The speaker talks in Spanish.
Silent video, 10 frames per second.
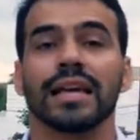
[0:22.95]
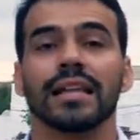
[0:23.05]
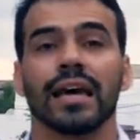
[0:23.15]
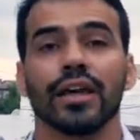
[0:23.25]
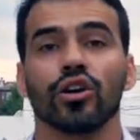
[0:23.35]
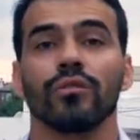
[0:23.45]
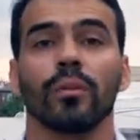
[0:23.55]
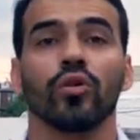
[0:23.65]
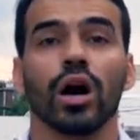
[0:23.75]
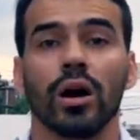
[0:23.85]
El día de hoy
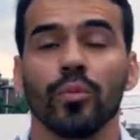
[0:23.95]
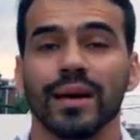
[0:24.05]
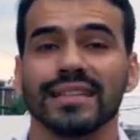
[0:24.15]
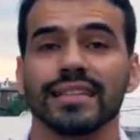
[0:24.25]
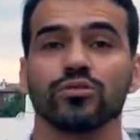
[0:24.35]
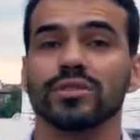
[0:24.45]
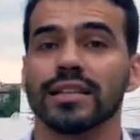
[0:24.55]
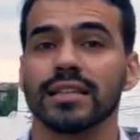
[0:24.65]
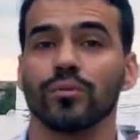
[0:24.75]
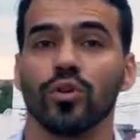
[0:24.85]
vamos a compartir un
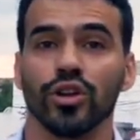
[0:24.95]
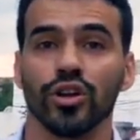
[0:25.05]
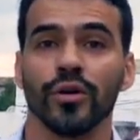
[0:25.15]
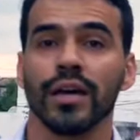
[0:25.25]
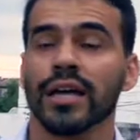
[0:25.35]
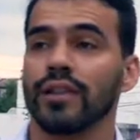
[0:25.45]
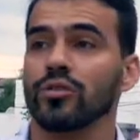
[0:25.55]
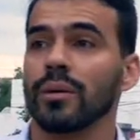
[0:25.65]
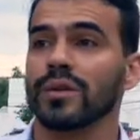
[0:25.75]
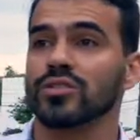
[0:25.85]
testimonio de
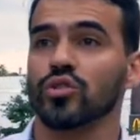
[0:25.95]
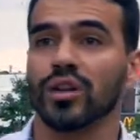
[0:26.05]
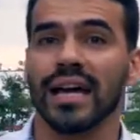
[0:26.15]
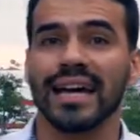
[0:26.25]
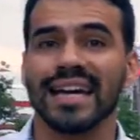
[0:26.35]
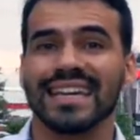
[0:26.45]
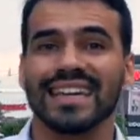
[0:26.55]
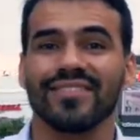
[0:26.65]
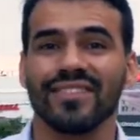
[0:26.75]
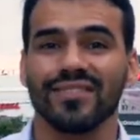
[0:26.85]
una persona
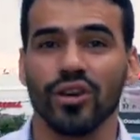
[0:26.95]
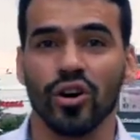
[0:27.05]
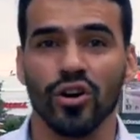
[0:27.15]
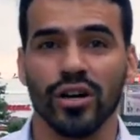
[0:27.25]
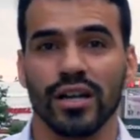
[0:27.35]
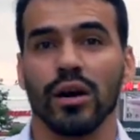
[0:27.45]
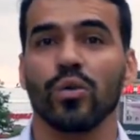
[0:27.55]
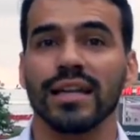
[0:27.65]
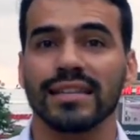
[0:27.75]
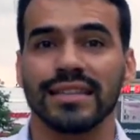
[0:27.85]
que vivió la
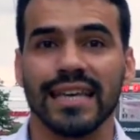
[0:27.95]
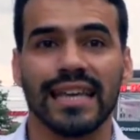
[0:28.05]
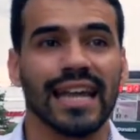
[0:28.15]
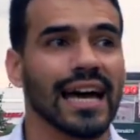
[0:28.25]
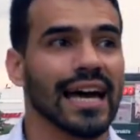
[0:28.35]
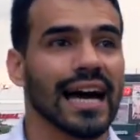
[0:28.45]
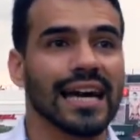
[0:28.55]
cuarentena